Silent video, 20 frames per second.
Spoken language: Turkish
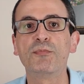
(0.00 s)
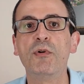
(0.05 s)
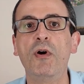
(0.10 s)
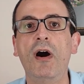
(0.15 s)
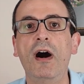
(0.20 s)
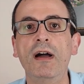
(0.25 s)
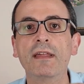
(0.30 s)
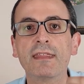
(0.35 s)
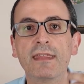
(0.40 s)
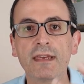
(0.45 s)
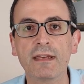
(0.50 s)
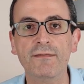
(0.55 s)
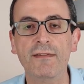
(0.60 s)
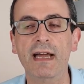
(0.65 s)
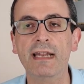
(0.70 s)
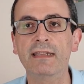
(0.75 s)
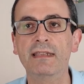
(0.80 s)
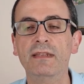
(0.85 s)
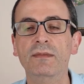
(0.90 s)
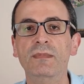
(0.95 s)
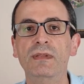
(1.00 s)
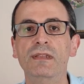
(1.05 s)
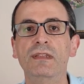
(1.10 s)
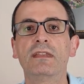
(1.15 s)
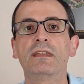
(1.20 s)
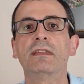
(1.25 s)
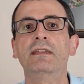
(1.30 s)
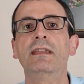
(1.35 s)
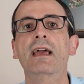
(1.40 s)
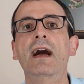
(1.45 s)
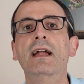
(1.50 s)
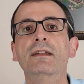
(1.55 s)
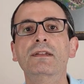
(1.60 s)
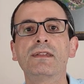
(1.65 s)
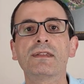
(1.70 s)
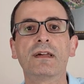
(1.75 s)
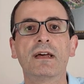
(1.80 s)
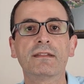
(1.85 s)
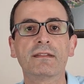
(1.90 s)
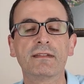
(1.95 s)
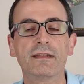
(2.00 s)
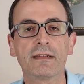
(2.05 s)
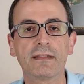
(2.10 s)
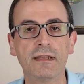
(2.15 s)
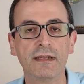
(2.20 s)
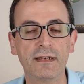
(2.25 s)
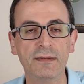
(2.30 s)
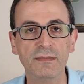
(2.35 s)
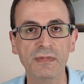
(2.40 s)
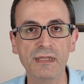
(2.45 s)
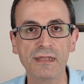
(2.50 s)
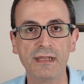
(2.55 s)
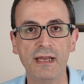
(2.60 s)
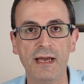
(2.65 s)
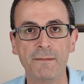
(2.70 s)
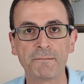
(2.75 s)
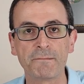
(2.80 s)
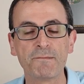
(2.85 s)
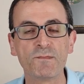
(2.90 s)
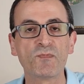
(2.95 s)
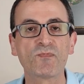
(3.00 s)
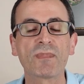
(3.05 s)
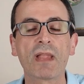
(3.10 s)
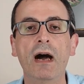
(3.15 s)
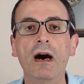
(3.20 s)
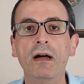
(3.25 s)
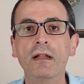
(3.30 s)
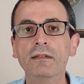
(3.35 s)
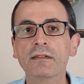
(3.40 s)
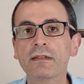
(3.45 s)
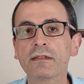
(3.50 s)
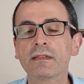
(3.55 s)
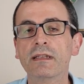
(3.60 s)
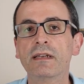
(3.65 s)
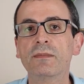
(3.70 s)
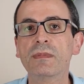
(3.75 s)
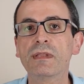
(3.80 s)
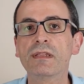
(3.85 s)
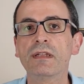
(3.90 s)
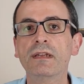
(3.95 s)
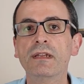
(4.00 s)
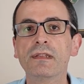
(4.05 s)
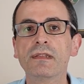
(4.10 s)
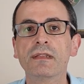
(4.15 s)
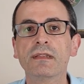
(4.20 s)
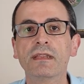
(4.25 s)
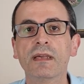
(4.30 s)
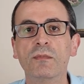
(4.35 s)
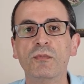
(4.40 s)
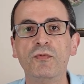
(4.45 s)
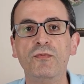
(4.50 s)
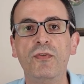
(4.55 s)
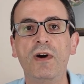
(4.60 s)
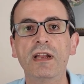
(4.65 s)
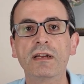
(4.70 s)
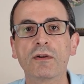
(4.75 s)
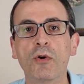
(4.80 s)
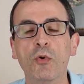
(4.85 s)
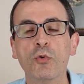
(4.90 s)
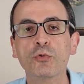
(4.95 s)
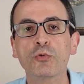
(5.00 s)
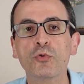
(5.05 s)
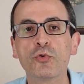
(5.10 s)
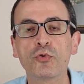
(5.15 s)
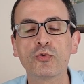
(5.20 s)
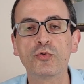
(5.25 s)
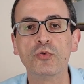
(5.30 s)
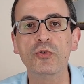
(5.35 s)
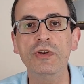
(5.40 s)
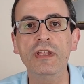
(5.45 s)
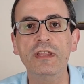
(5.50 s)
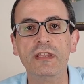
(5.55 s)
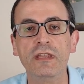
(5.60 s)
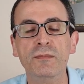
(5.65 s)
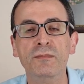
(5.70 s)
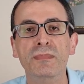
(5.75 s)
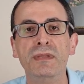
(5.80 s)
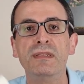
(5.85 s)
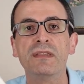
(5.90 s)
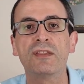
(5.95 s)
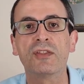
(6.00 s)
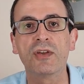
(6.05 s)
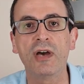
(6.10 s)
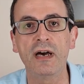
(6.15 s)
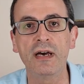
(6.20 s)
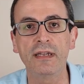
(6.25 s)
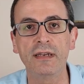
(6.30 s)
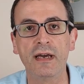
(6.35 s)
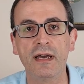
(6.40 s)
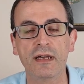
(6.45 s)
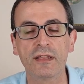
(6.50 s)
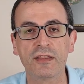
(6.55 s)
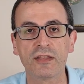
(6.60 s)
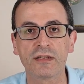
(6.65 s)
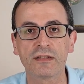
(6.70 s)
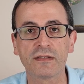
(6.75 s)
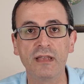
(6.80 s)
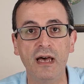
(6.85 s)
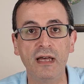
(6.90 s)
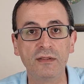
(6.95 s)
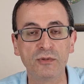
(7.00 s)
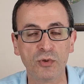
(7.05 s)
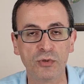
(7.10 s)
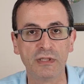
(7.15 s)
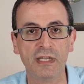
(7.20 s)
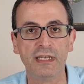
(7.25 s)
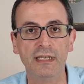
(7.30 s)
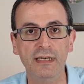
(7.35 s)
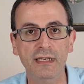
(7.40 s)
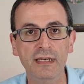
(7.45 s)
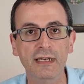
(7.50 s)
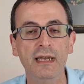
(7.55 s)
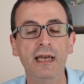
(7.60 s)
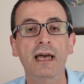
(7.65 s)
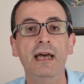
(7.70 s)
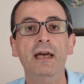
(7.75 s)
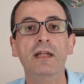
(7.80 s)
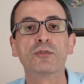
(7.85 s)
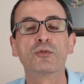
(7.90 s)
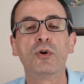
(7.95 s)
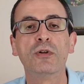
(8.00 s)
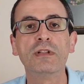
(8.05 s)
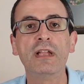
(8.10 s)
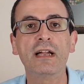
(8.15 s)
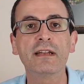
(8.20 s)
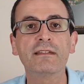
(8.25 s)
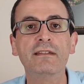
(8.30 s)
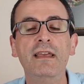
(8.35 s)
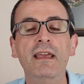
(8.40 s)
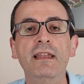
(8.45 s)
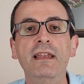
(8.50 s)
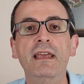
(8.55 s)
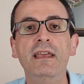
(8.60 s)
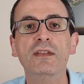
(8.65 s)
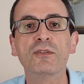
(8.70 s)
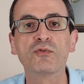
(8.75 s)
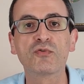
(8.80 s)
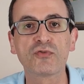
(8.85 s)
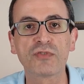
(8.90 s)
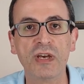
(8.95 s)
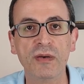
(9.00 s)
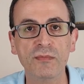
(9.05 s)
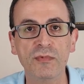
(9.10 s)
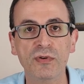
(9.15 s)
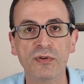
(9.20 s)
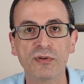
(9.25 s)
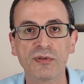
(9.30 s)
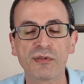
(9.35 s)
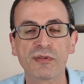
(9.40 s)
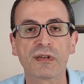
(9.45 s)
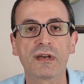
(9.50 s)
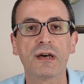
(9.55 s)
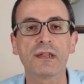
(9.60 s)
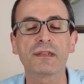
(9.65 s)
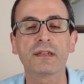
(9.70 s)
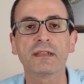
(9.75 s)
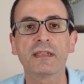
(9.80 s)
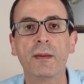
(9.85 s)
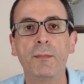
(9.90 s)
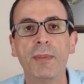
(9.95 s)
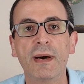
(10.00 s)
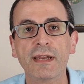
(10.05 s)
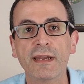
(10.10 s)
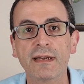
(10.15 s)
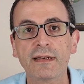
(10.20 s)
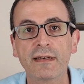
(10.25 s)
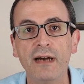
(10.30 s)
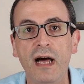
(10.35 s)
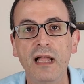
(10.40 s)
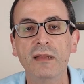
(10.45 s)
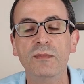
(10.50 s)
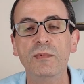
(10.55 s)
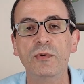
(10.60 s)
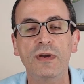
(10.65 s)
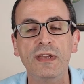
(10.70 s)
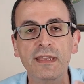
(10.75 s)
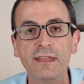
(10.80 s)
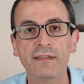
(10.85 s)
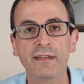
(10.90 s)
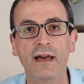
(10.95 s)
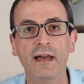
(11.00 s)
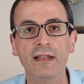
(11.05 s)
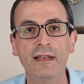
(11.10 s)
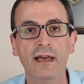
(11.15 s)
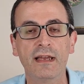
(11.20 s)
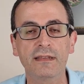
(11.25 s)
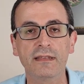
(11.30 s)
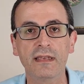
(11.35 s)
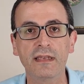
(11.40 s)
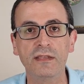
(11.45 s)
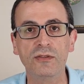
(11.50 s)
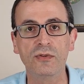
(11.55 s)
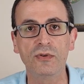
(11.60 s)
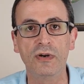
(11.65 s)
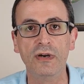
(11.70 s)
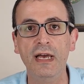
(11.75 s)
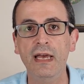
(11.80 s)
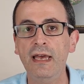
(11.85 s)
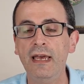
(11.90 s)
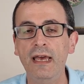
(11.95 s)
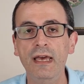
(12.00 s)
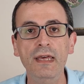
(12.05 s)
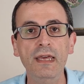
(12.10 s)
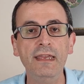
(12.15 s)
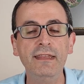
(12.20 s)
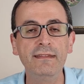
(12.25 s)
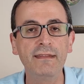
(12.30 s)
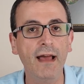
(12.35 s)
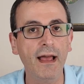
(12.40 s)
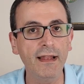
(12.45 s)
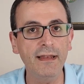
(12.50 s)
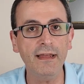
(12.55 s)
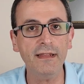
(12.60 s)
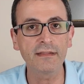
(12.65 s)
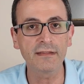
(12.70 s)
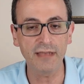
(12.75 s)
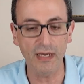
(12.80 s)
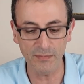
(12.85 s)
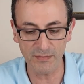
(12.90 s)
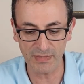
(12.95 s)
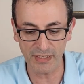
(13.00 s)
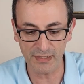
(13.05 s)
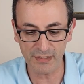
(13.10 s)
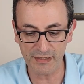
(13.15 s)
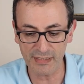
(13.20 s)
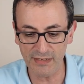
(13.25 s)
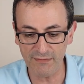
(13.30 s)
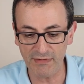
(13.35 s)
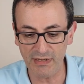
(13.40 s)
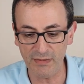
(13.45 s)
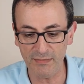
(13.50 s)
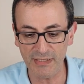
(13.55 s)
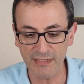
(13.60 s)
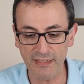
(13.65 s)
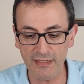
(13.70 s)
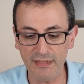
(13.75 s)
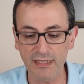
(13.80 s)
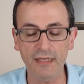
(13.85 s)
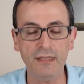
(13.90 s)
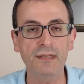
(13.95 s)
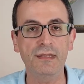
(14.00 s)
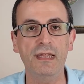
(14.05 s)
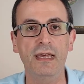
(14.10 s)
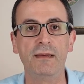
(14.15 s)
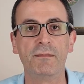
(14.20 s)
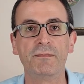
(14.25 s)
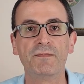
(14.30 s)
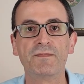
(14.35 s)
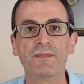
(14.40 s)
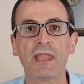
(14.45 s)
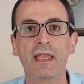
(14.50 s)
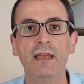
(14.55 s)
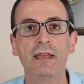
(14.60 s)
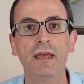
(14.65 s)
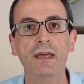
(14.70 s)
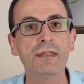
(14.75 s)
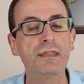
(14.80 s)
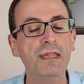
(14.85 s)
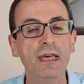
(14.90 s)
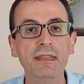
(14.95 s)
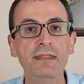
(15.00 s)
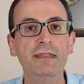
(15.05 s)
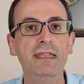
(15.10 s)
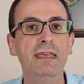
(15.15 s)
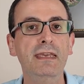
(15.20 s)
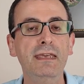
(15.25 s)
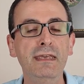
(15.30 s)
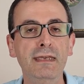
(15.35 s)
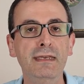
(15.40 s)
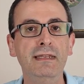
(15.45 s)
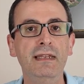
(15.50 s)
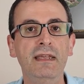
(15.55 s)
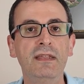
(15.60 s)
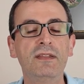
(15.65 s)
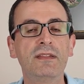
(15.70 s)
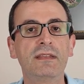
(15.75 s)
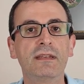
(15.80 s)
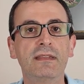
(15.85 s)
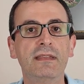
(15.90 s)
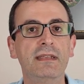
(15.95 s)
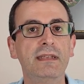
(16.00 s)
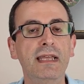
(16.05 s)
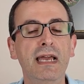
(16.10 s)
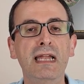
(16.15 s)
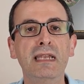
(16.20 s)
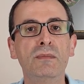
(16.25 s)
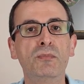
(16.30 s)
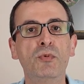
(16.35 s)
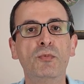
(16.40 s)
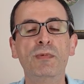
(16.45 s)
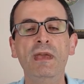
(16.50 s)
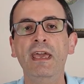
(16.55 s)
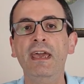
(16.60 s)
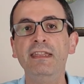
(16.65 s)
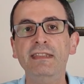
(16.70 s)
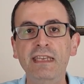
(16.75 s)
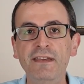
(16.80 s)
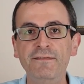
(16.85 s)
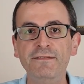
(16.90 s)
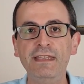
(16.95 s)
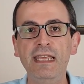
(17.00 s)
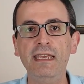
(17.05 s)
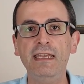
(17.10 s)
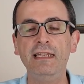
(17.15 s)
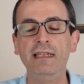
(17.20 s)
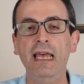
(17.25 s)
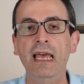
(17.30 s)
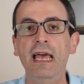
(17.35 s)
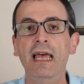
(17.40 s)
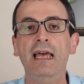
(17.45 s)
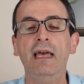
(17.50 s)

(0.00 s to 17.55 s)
Bu açık verdiğimiz için yani sattıklarımızla aldıklarımız arasında bu fark oluştuğu için biz cari açıktan dolayı dolar TL'yi tutamıyoruz. Kasada para kalmıyor. ithalata gidiyor. E, ithalat tam gaz devam edecekse e sen neyi iyileştirdin? Yani bu bir hedef değil.